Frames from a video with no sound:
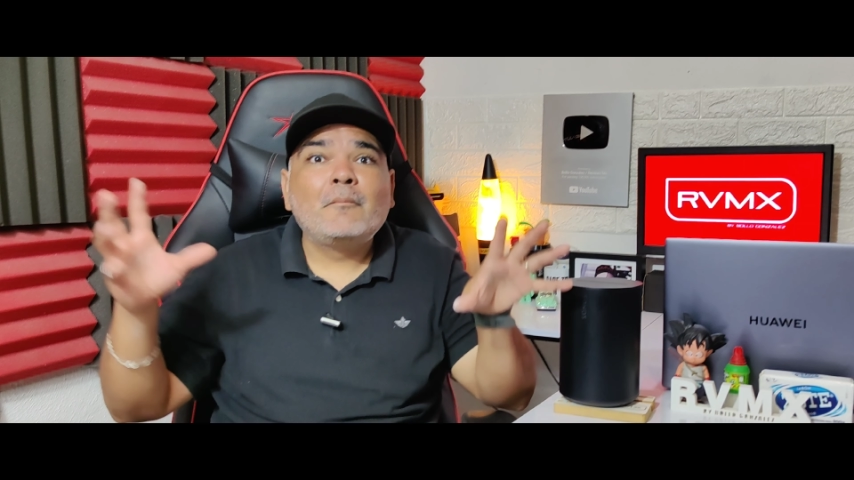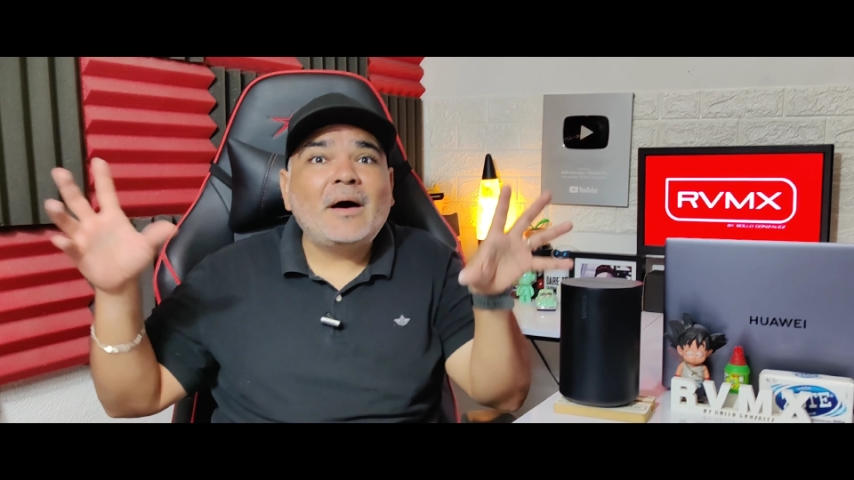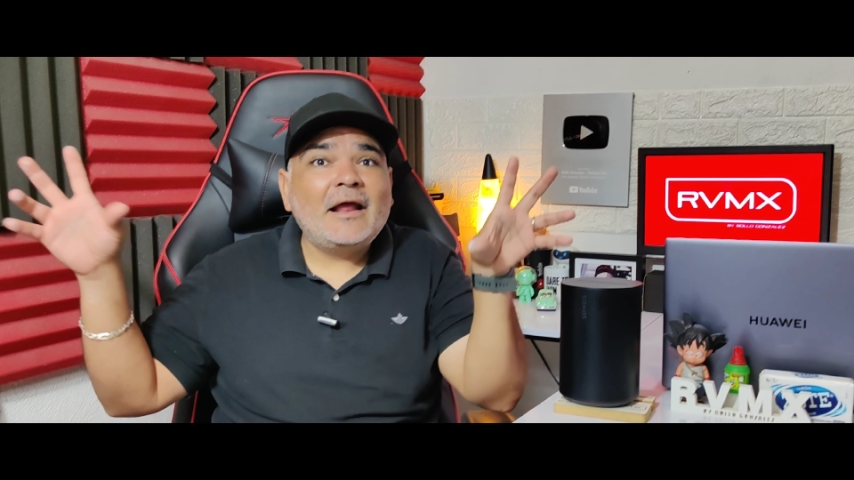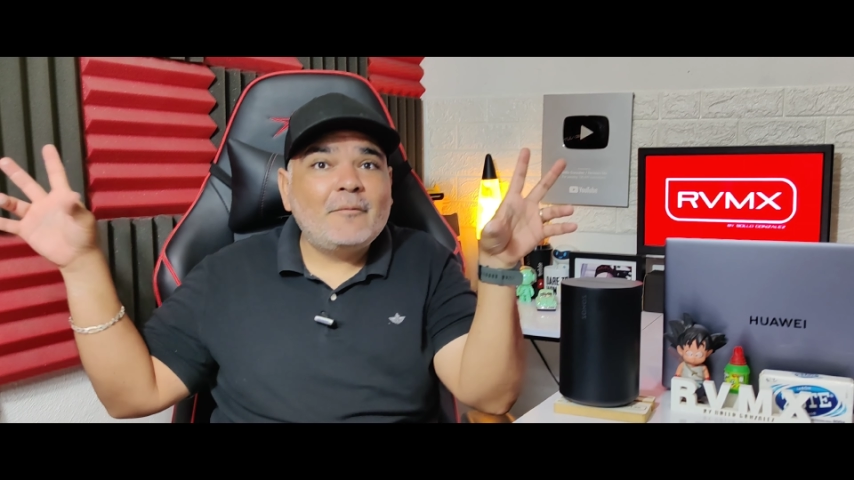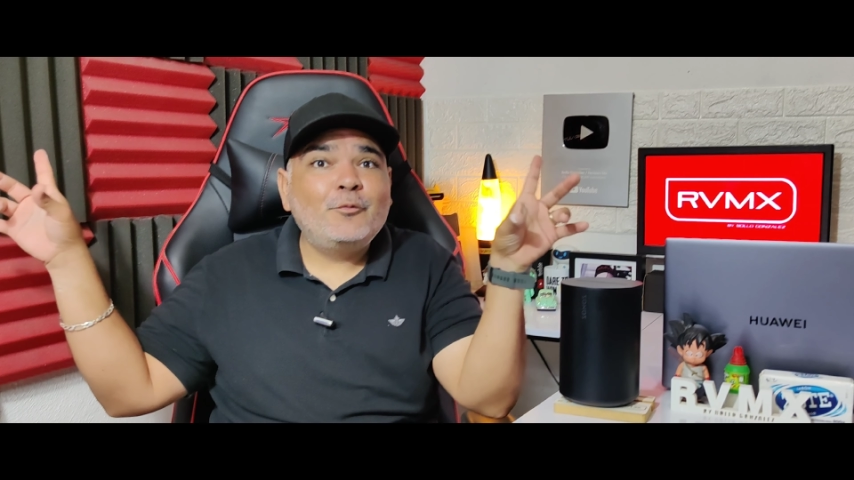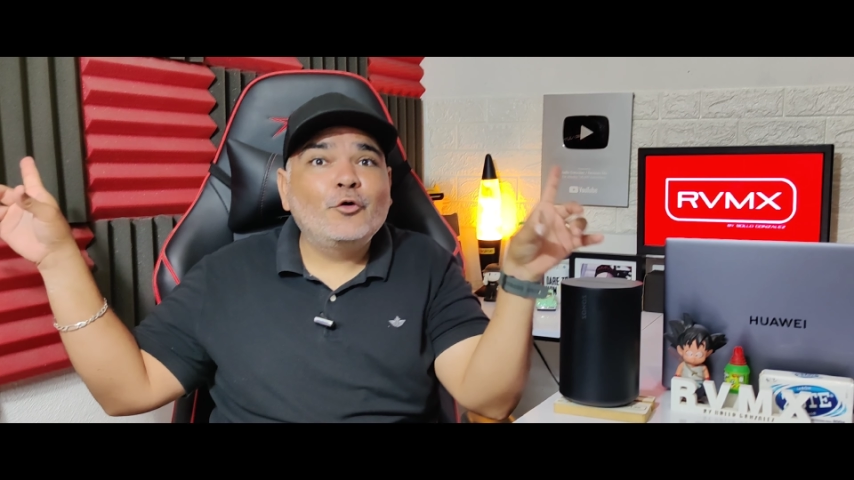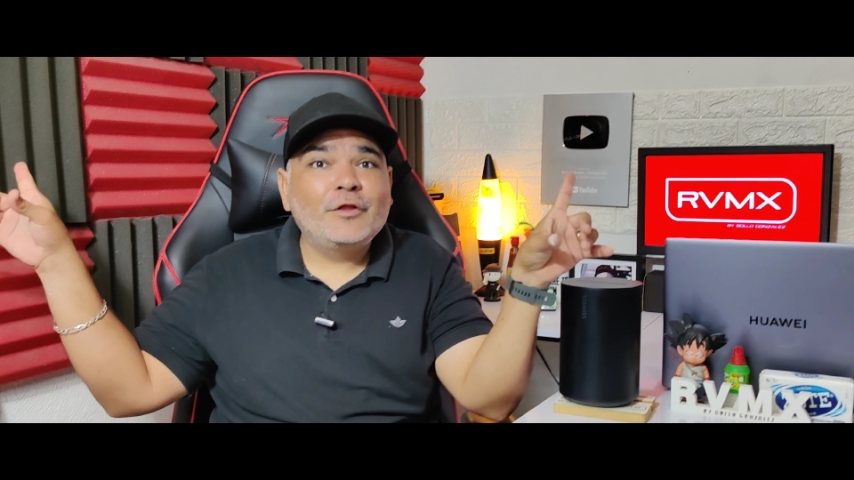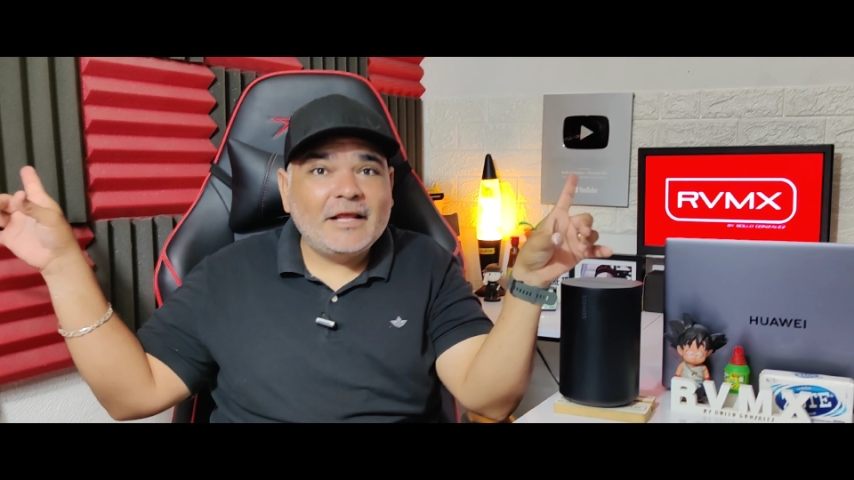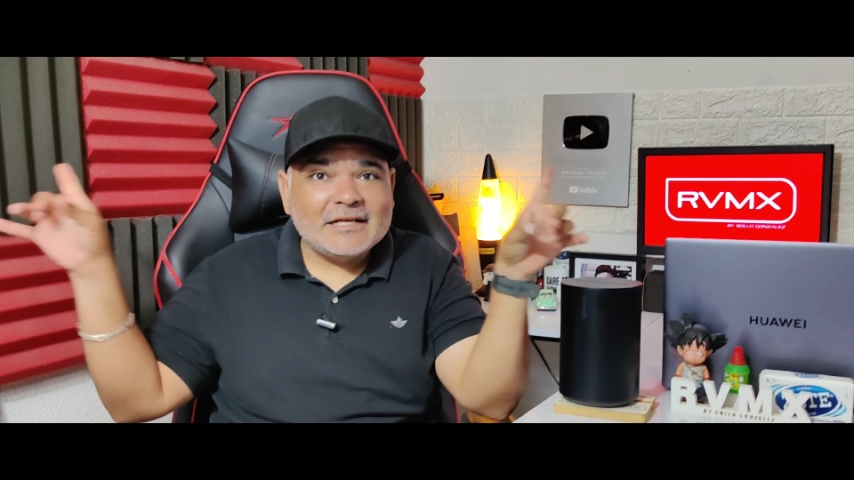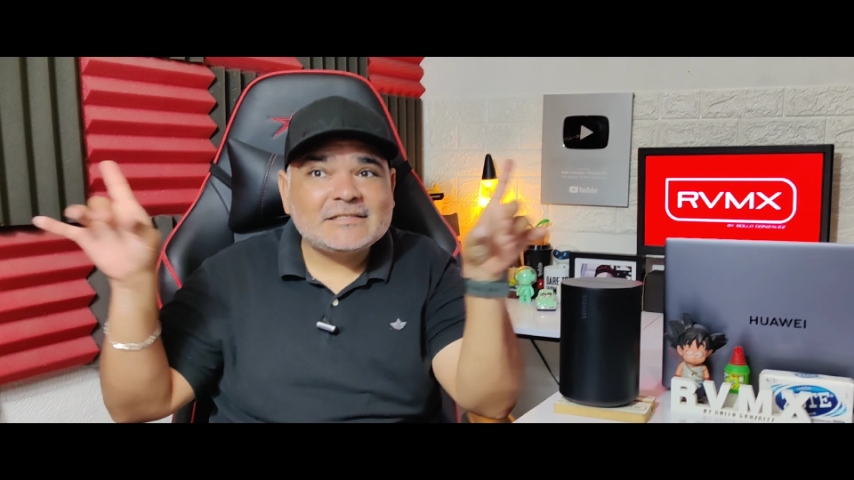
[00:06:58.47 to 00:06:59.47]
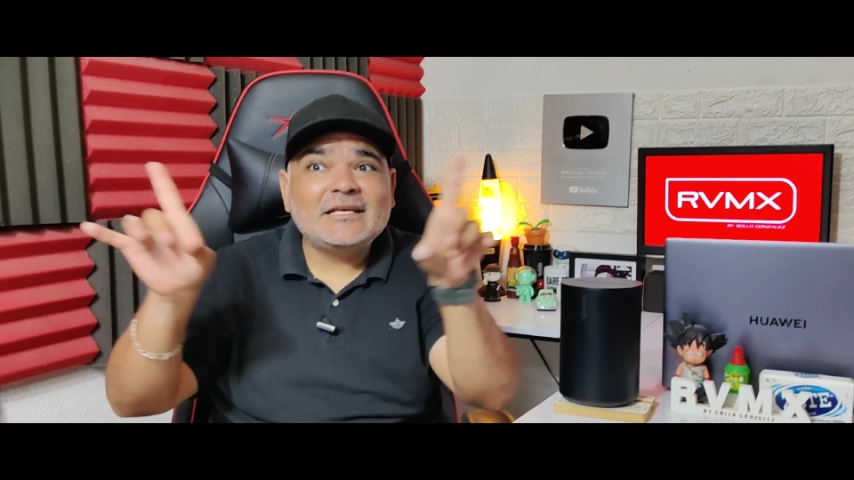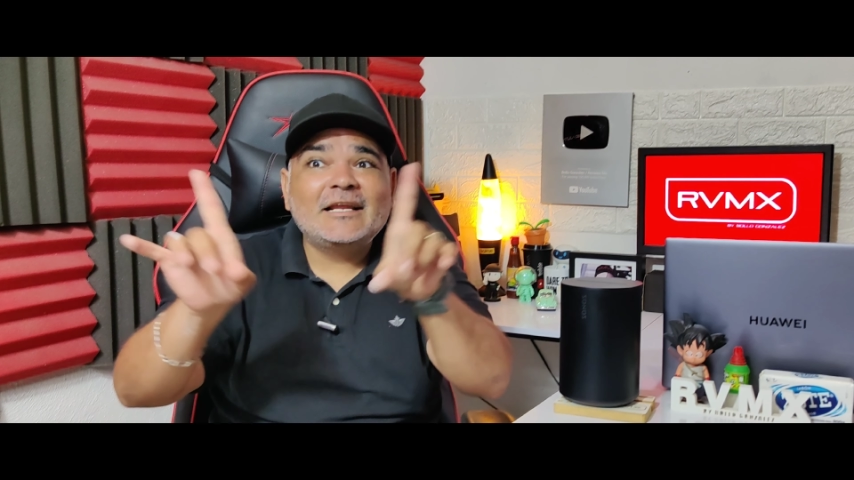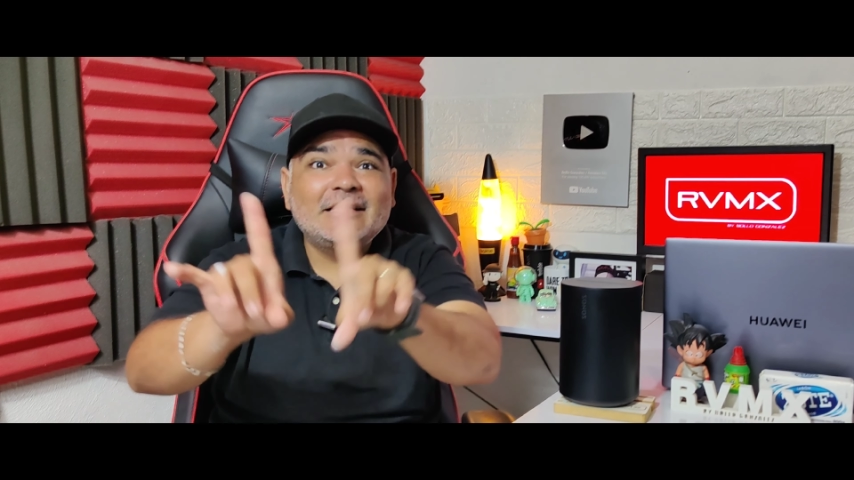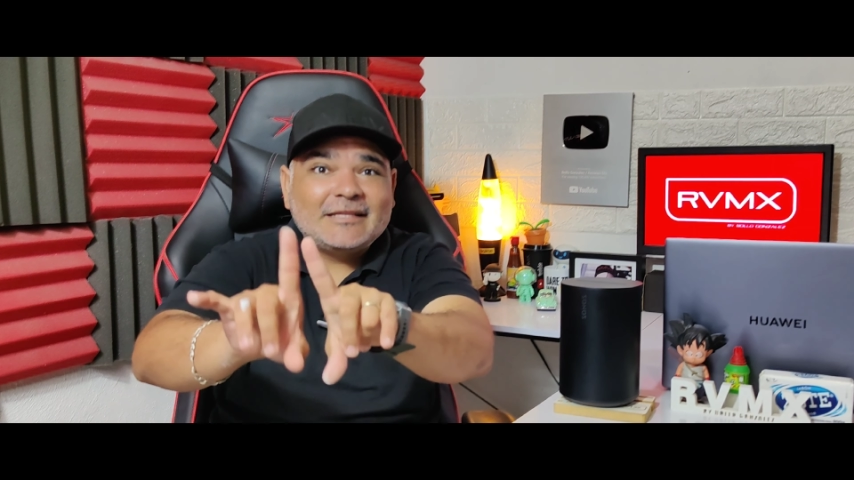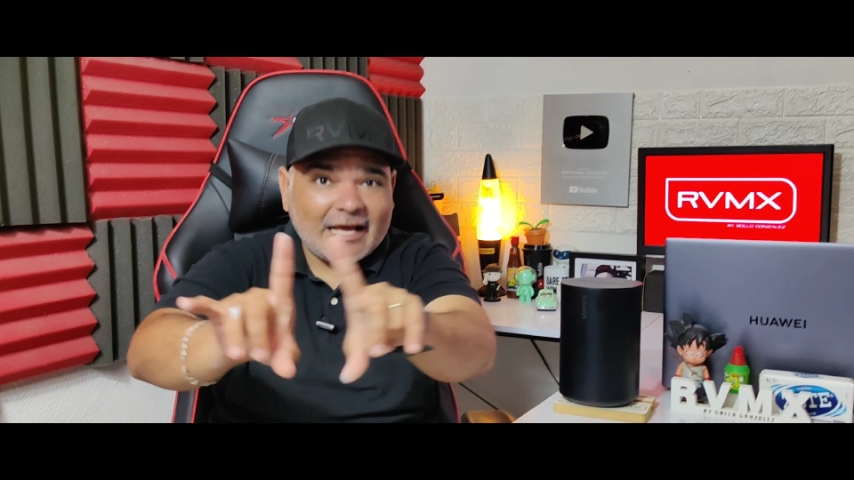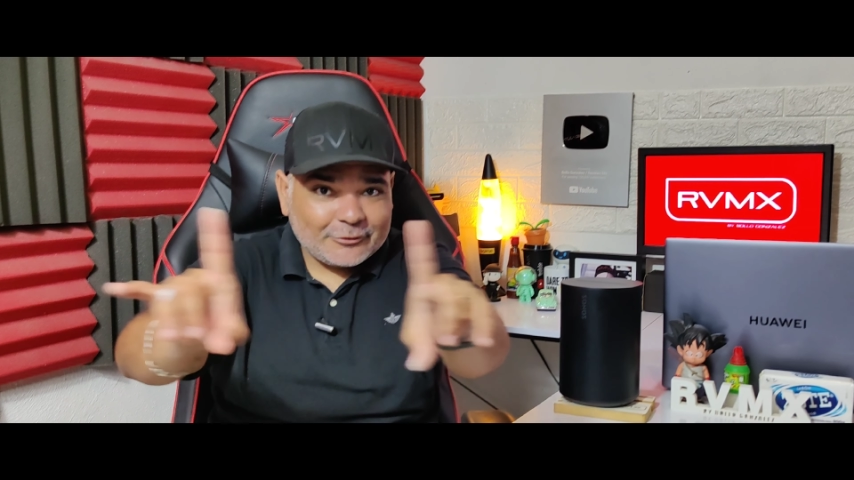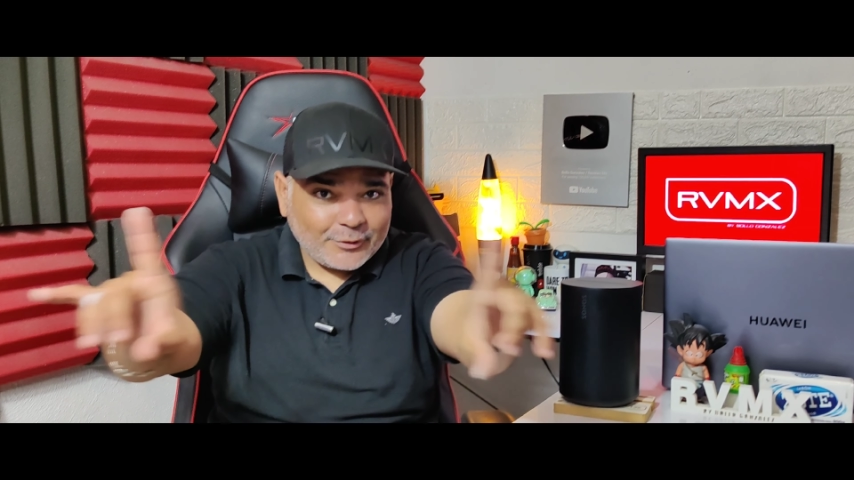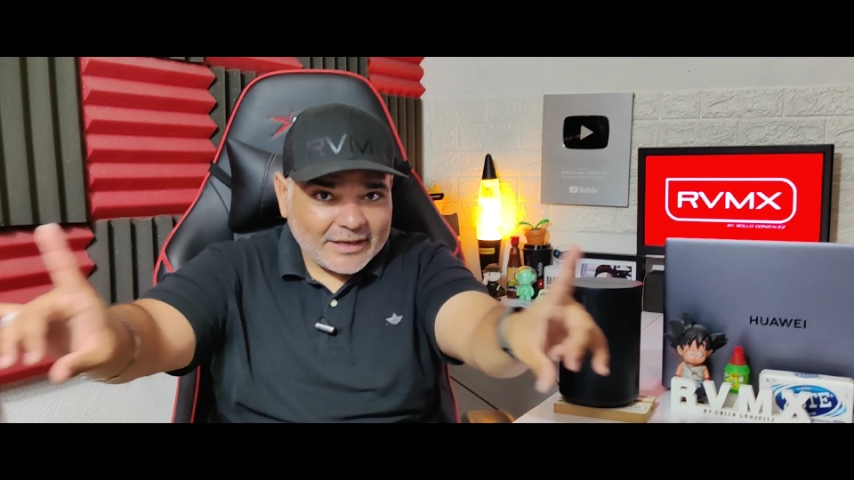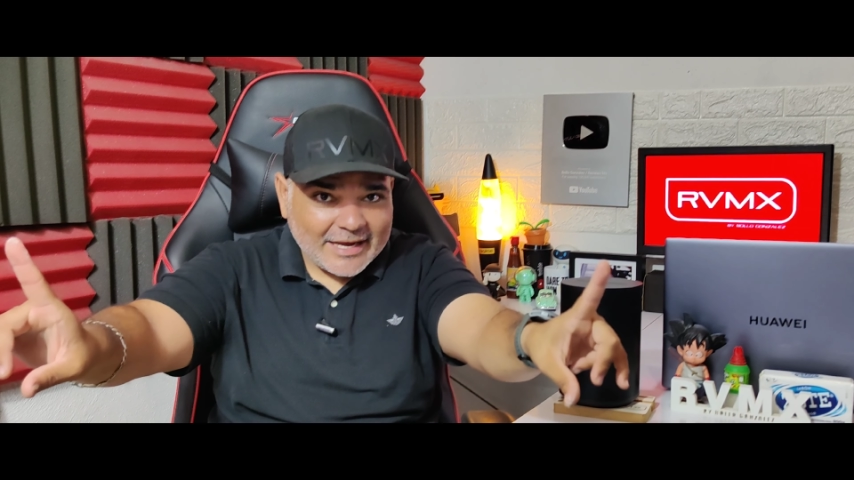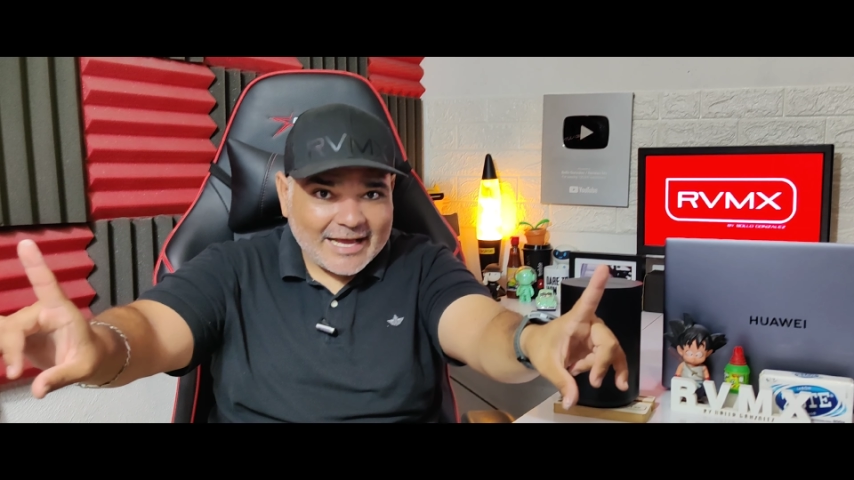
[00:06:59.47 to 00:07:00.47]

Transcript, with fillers: para poder hacer el teatro